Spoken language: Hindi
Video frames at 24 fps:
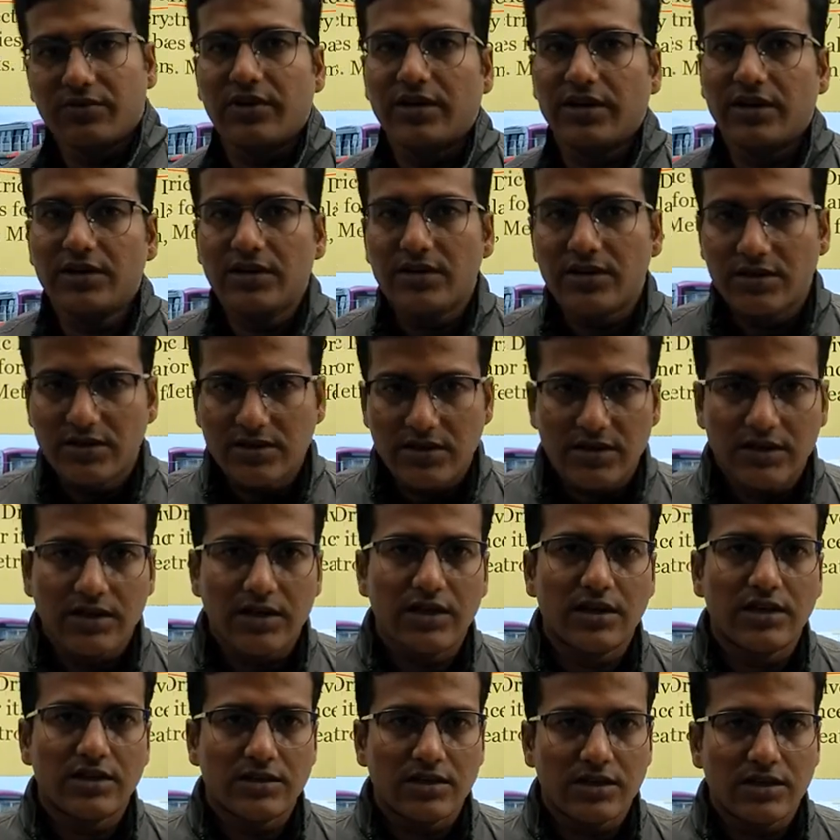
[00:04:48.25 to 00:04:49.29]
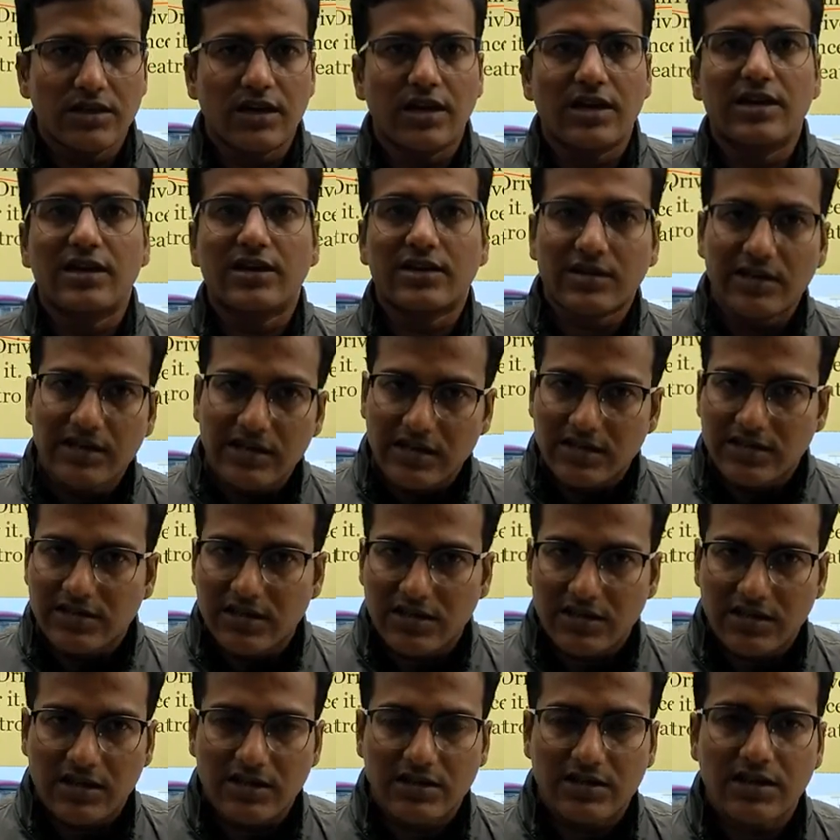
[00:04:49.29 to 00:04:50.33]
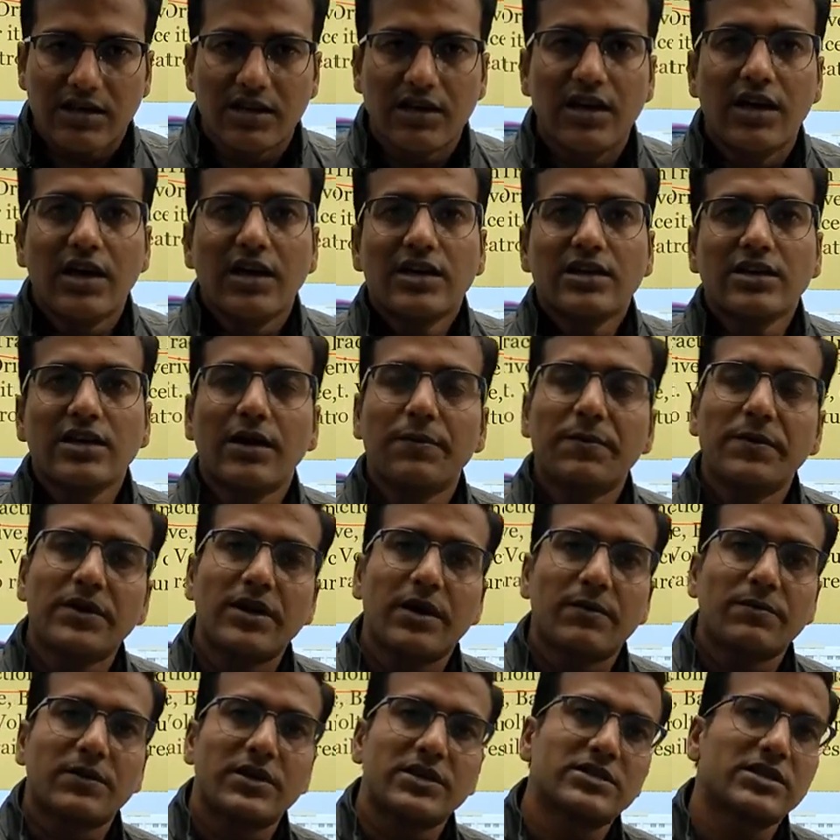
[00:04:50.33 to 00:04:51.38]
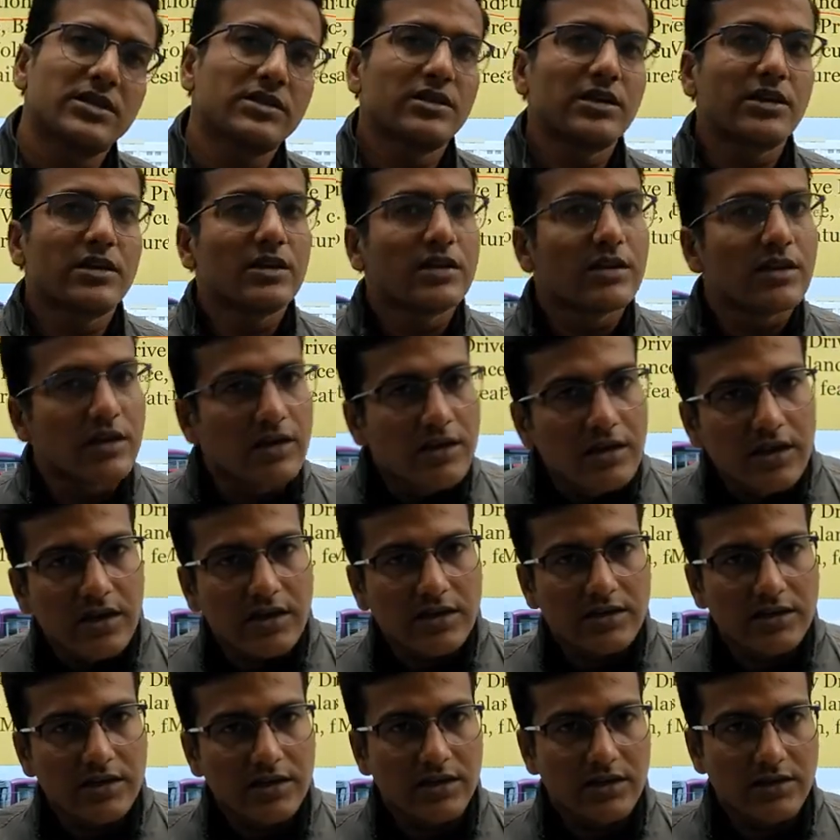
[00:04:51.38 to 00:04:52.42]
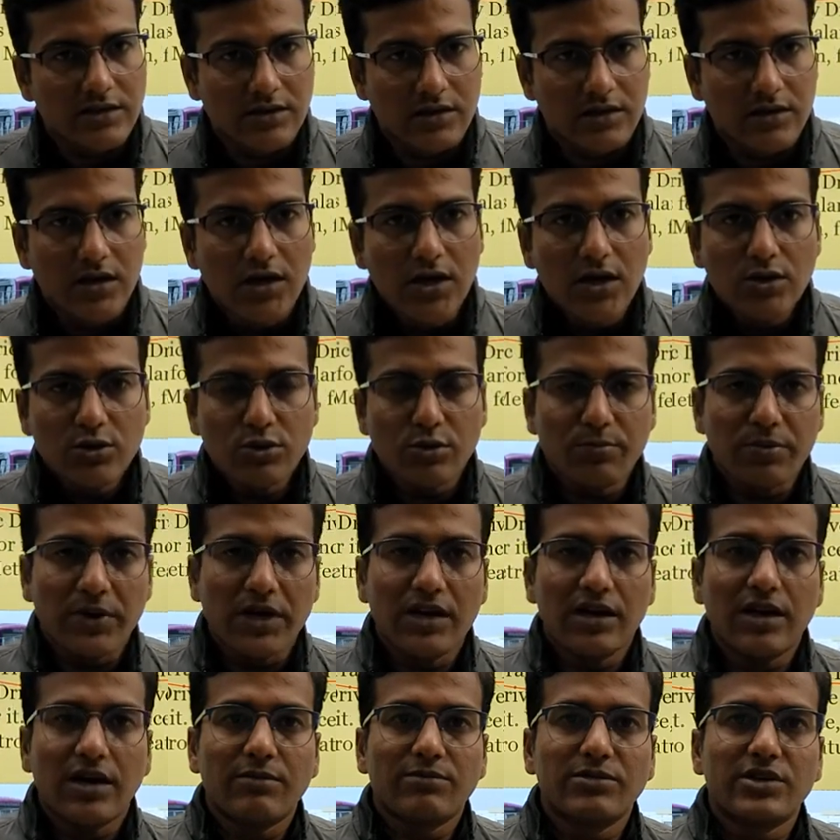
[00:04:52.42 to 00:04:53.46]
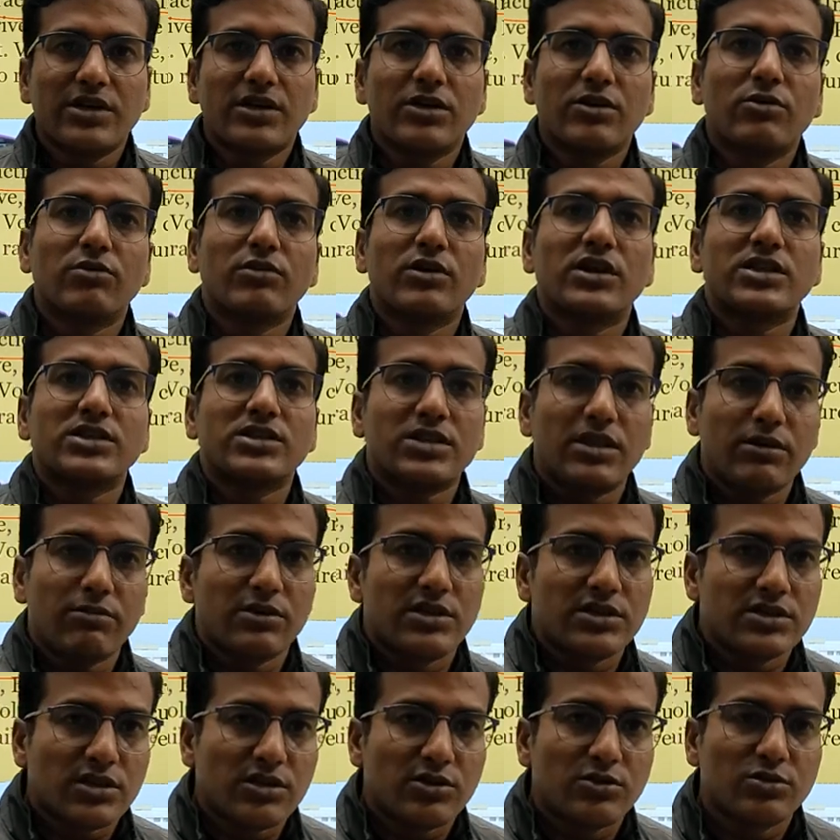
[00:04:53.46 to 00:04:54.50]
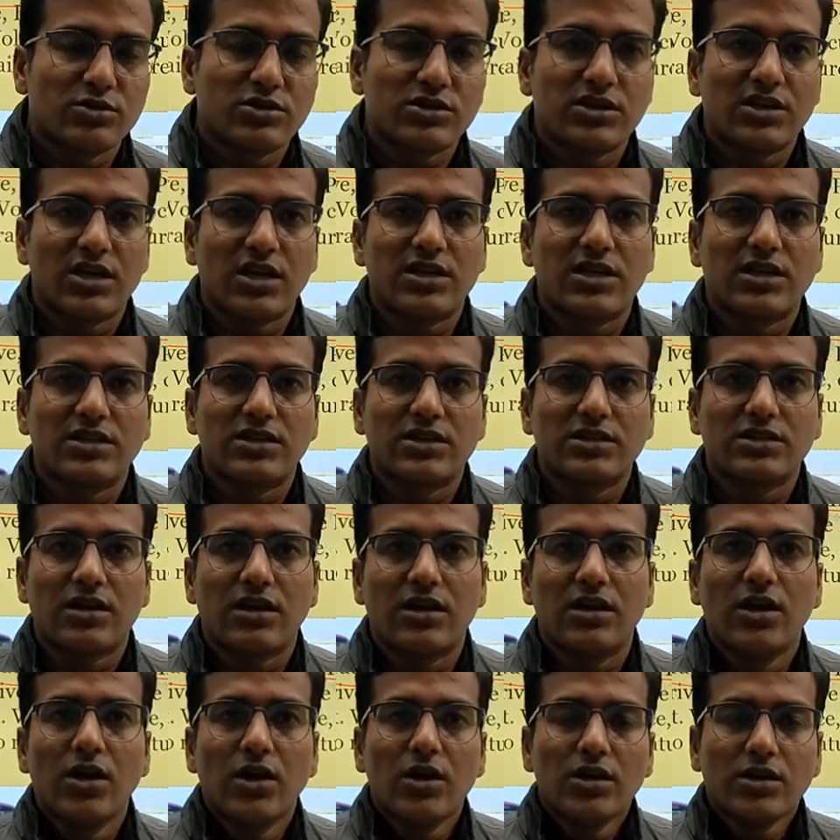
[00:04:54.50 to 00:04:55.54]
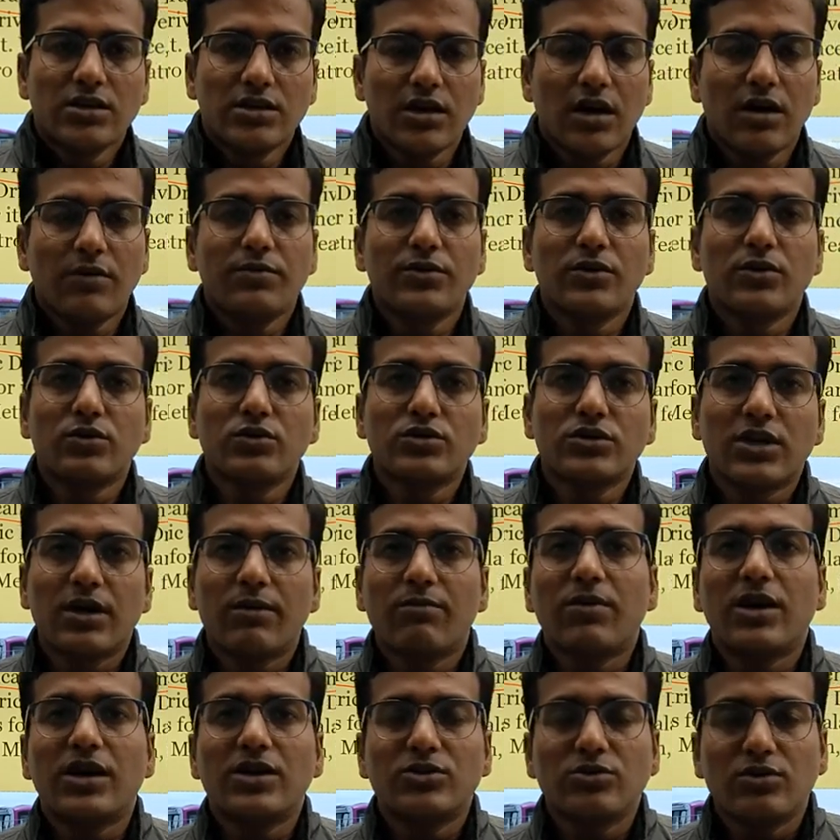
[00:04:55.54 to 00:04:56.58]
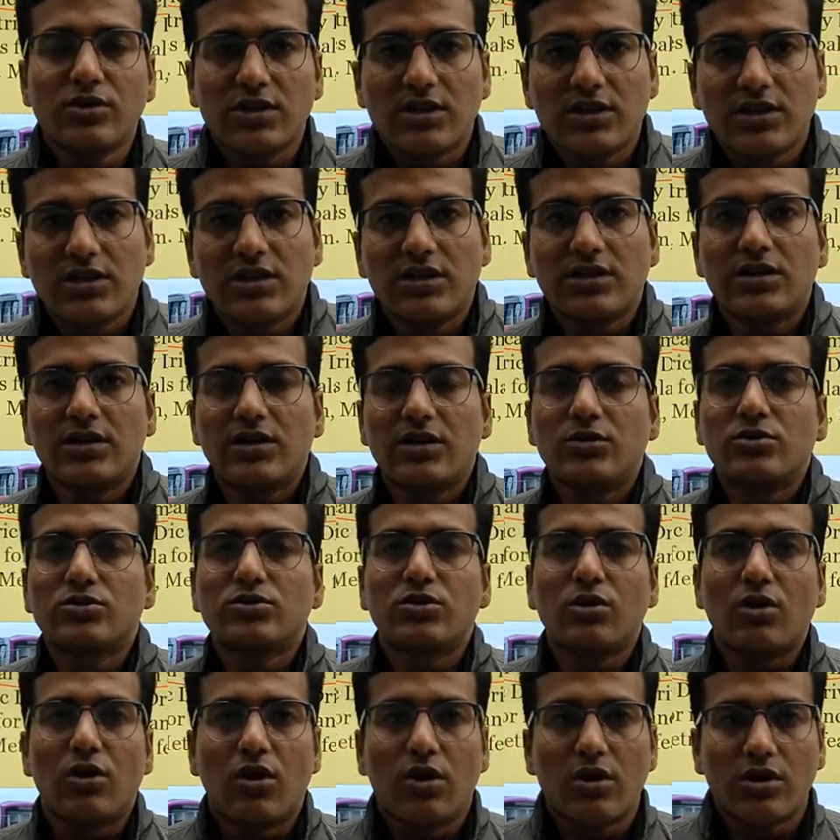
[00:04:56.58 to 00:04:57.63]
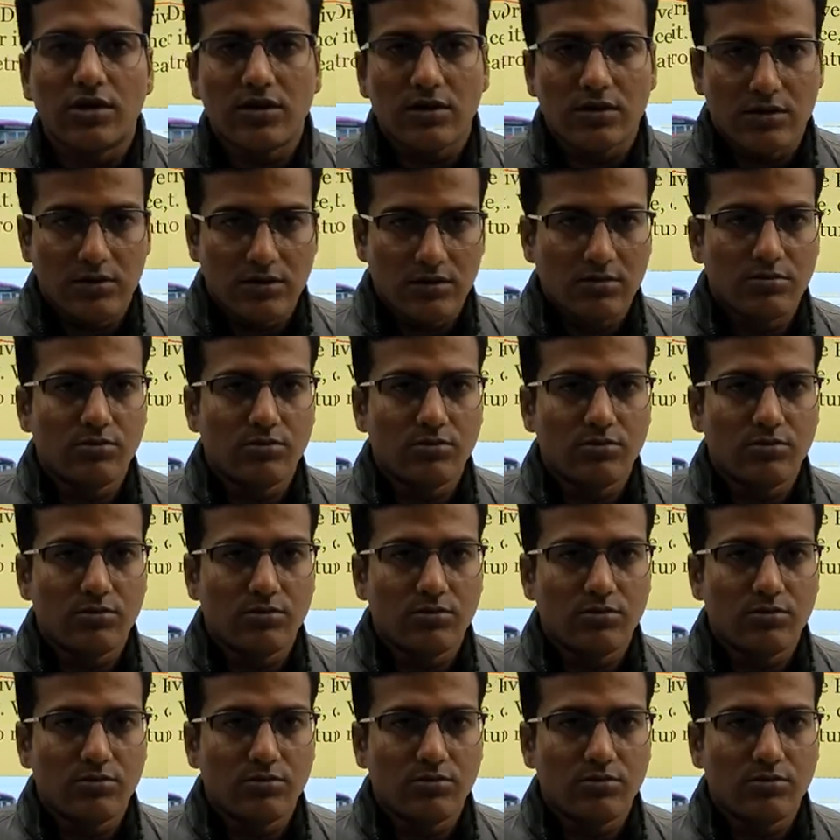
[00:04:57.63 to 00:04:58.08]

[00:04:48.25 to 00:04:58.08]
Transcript: फाइड इंजन कह लेते हैं या इलेक्ट्रिक इंजन कहते हैं या फिर आप कह सकते हैं नॉन इलेक्ट्रिक इंजन तो पहले आप देखे होंगे स्टीम इंजन यूज किया जाता था या फिर उसके बाद जो है धीरे धीरे उसको और